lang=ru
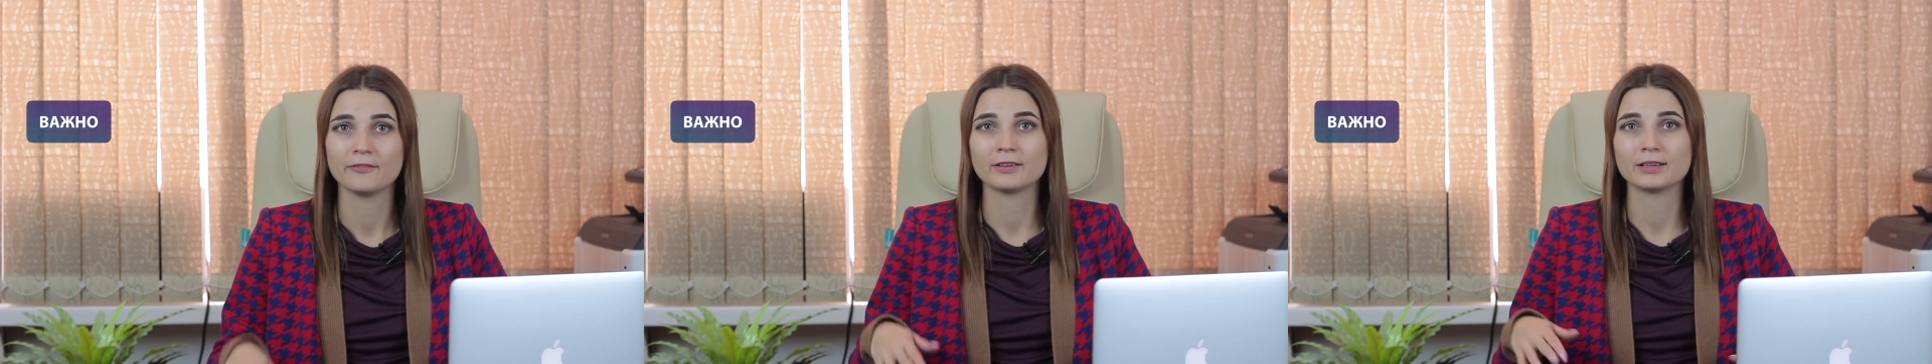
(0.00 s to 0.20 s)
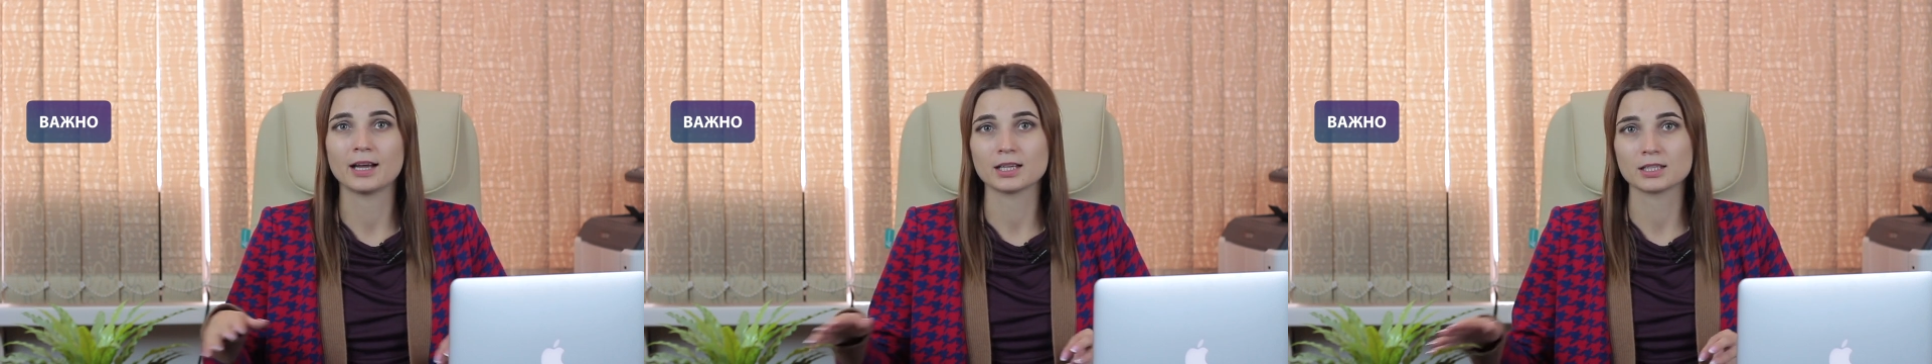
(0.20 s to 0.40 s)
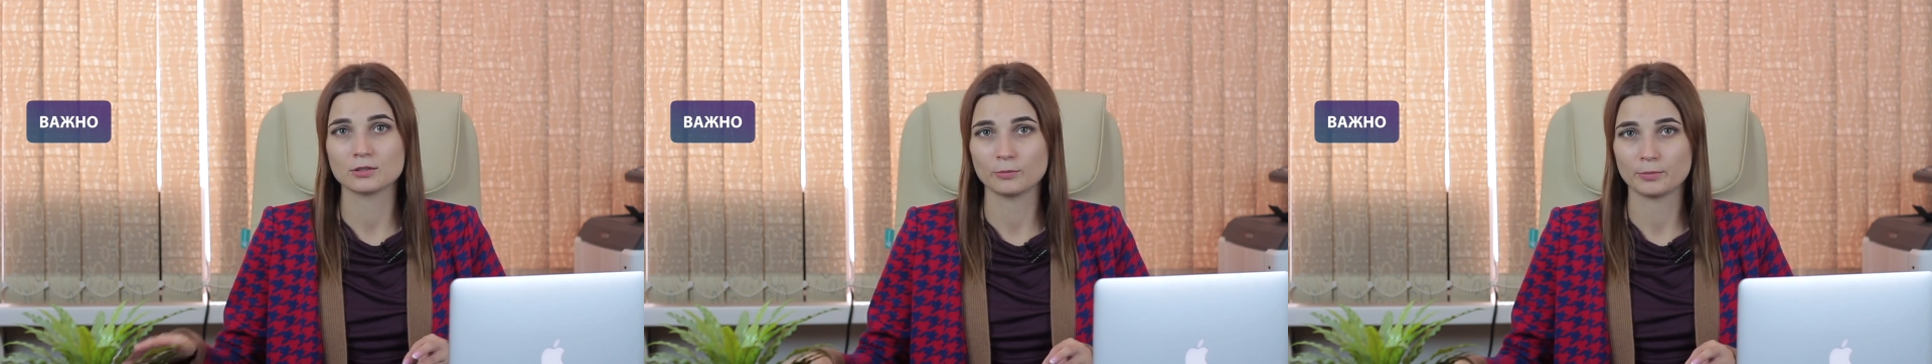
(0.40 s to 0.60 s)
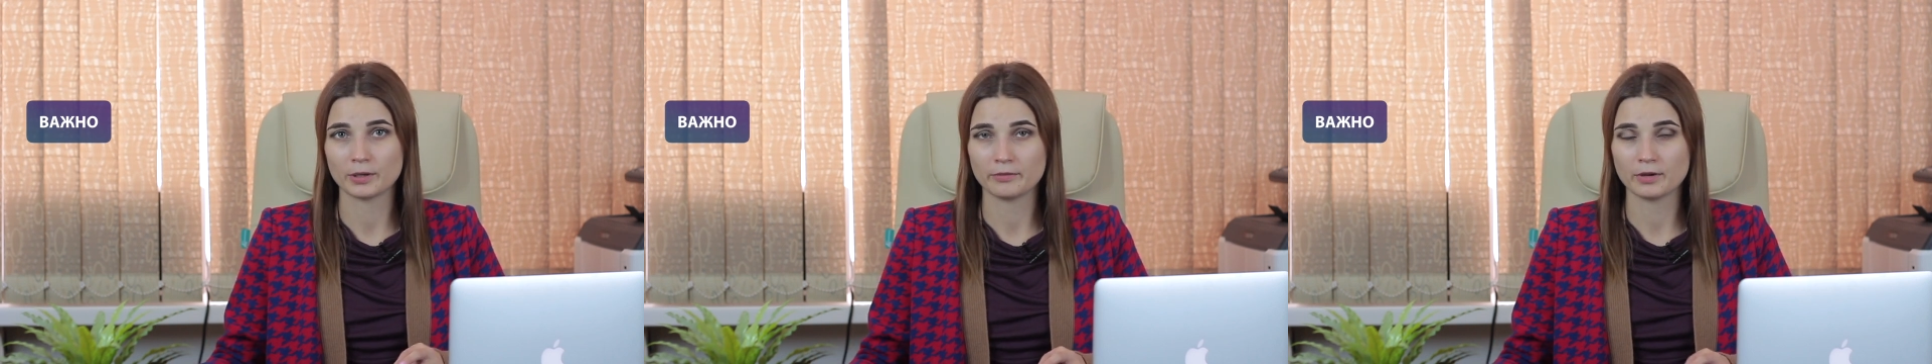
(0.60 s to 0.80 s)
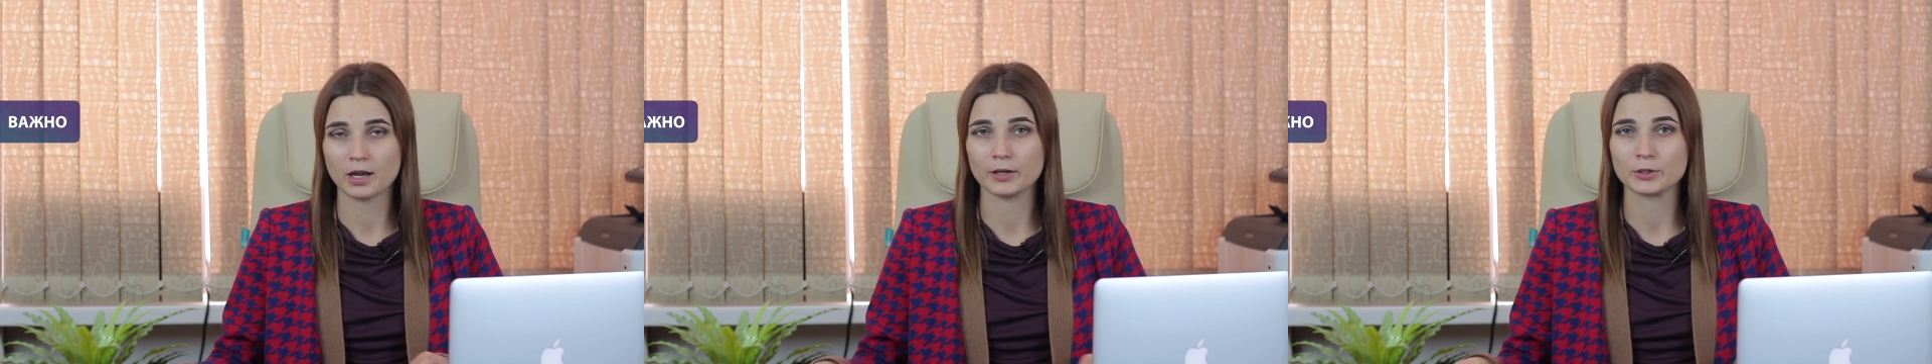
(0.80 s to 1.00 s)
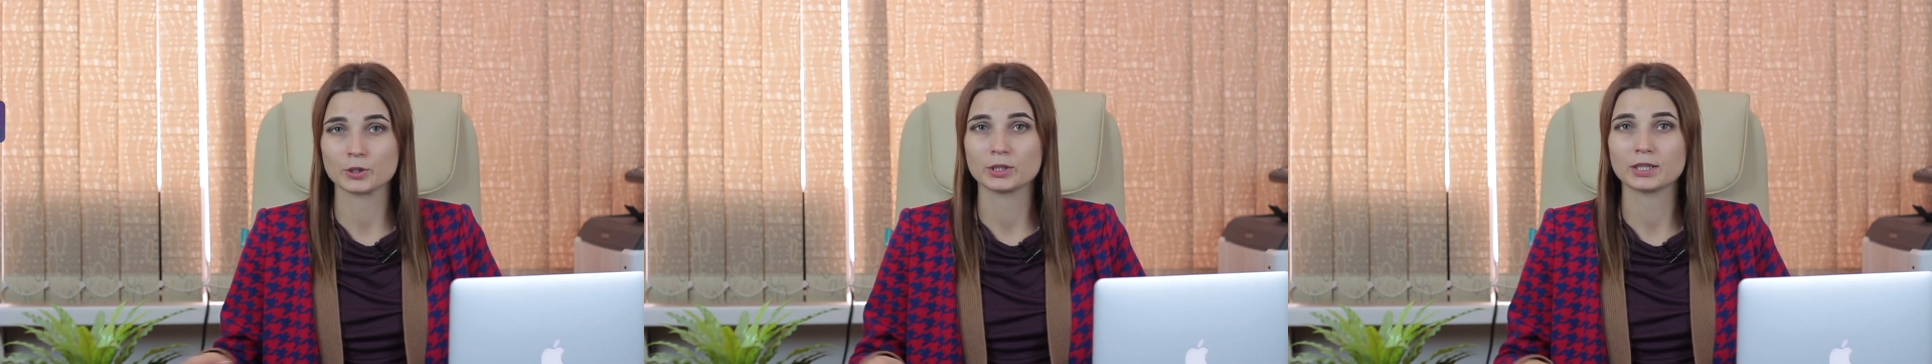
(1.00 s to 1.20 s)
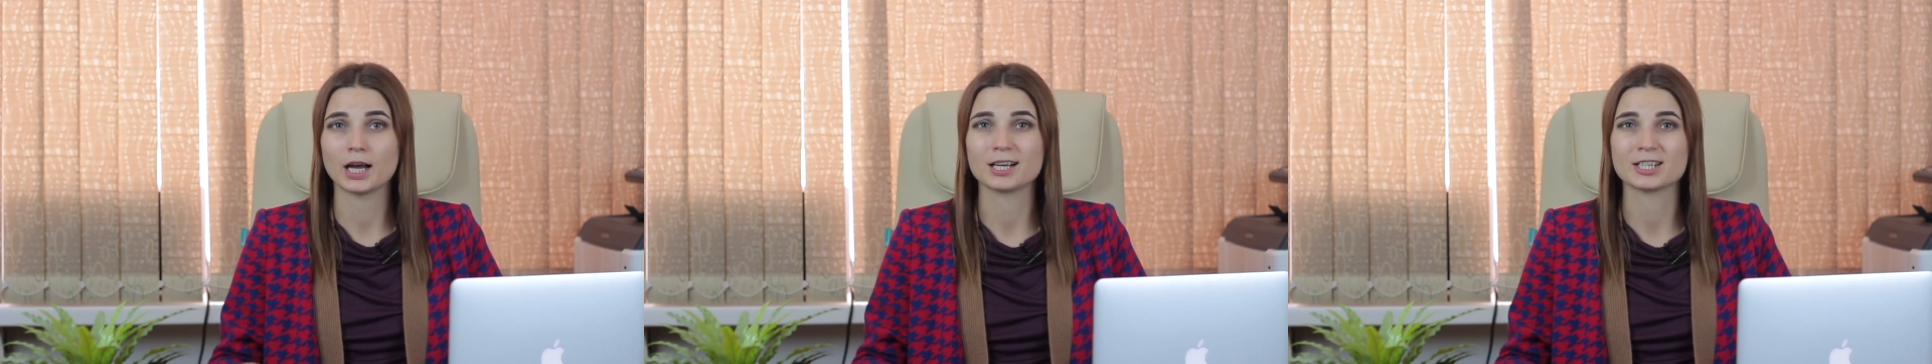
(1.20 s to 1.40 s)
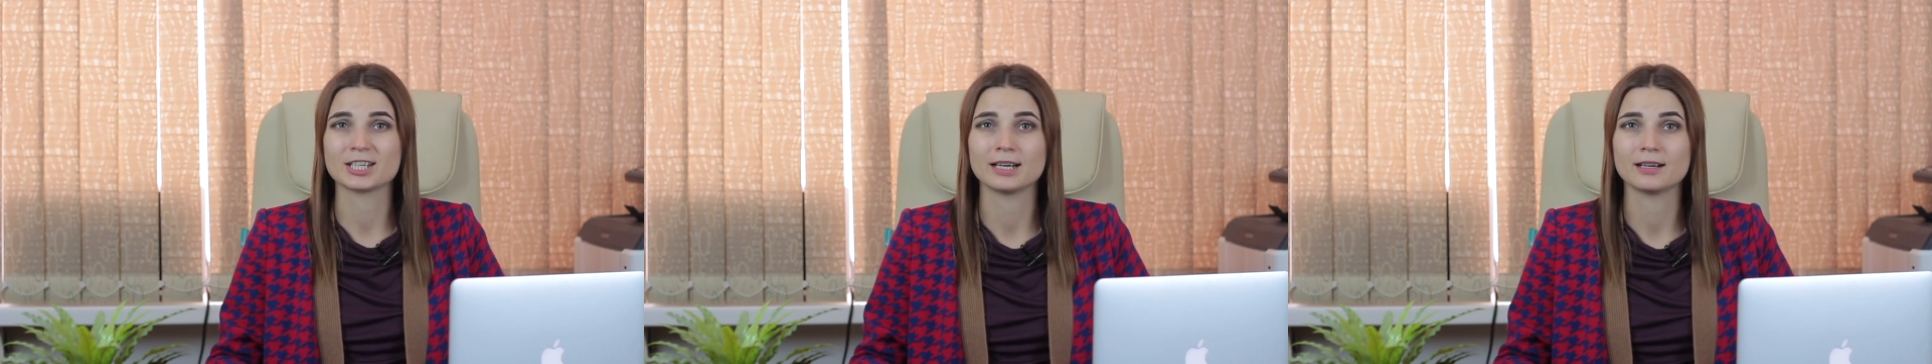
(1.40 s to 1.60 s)
финансовый управляющий
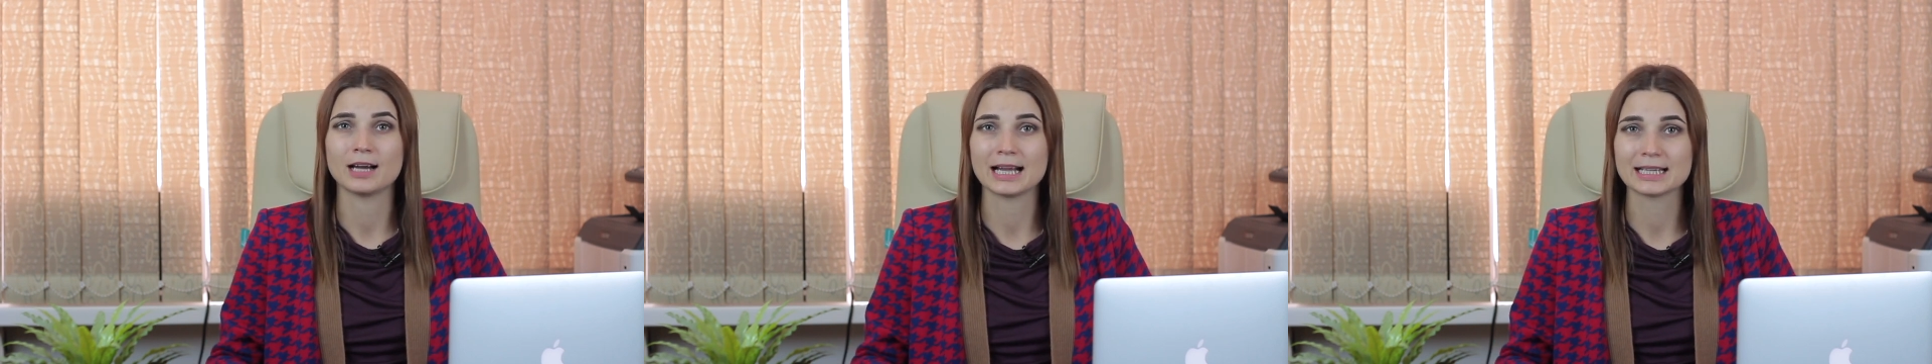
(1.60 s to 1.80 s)
также